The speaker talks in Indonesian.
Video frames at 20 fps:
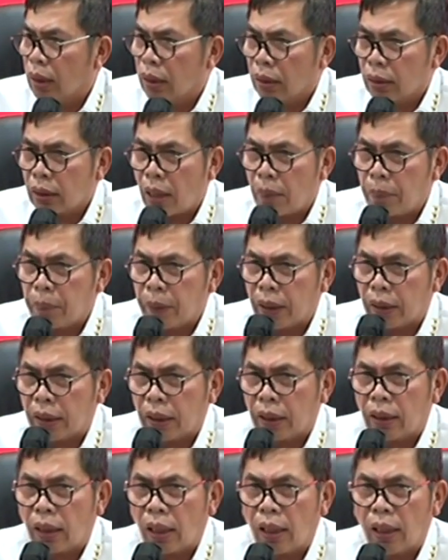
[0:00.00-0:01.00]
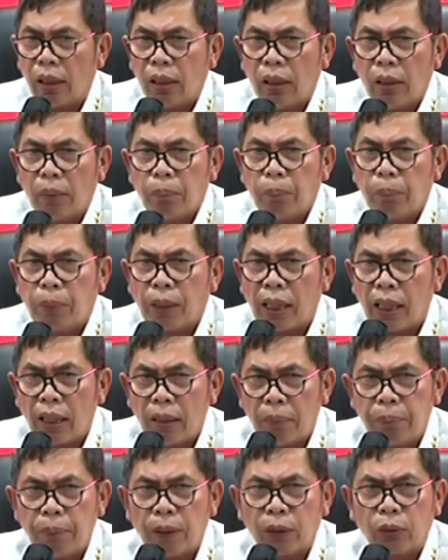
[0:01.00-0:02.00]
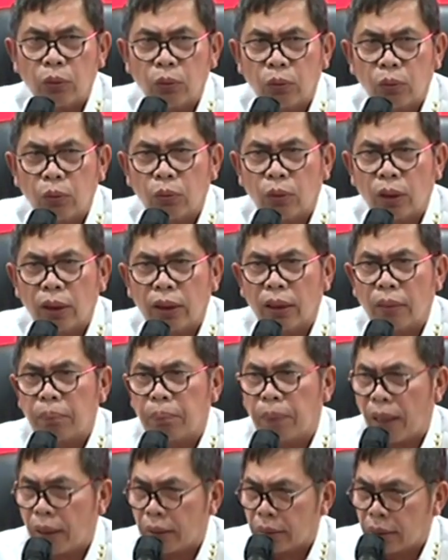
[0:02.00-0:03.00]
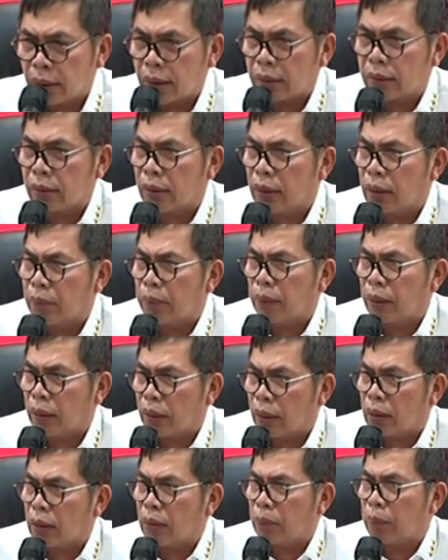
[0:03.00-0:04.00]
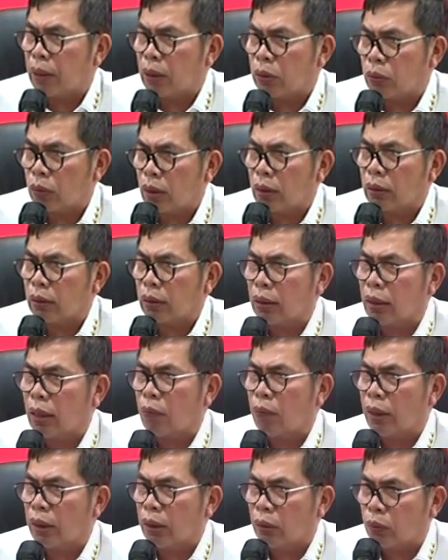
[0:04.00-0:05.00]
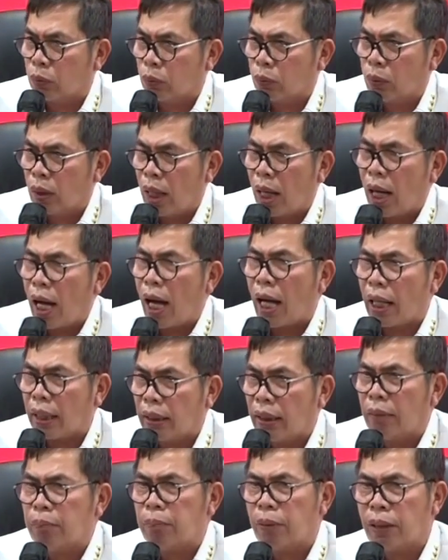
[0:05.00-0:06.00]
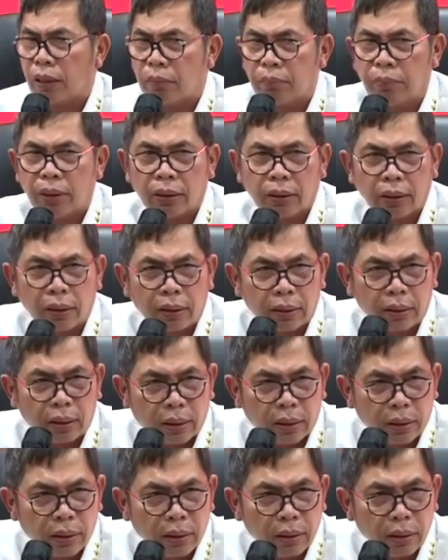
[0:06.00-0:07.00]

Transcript: Tapi ketika berapa tuntutan yang pantas diberikan kepada seorang terdakwa itu, ada parameternya.